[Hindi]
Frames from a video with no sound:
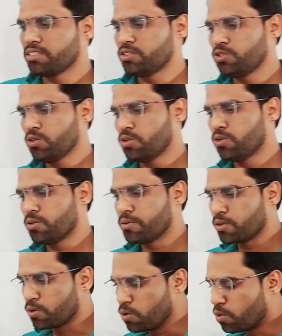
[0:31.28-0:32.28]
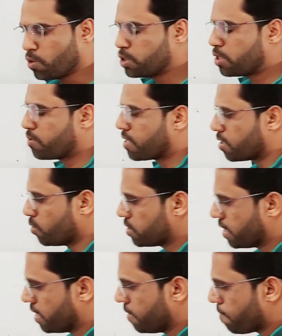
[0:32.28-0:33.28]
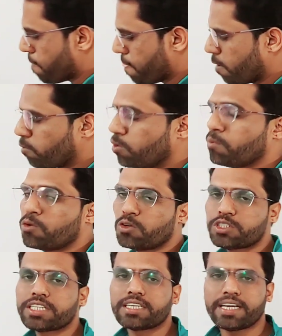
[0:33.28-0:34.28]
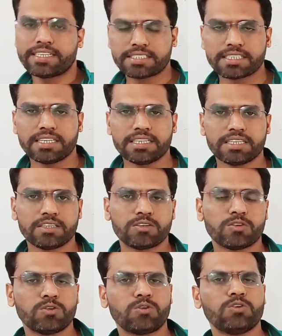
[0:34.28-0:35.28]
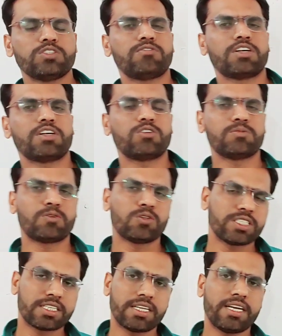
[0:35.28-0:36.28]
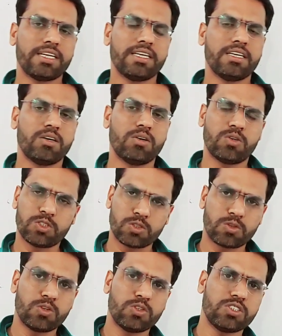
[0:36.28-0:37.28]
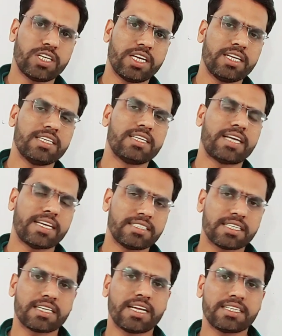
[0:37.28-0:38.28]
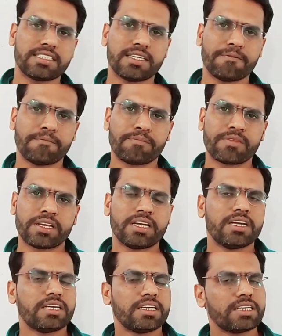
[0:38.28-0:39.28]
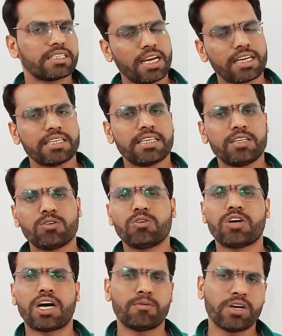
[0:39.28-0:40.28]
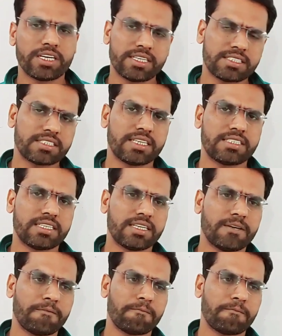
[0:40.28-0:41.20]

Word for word: जो ग्लूकोज और फ्रक्टोज हैं वो मोनोसेक्राइड से हैं ग्लूकोज और फ्रक्टोज मोनोसेक्राइड है और शुक्रोज जो है ये से हैं क्या कहते हैं इनको कार्बोहाइड्रेट कहते हैं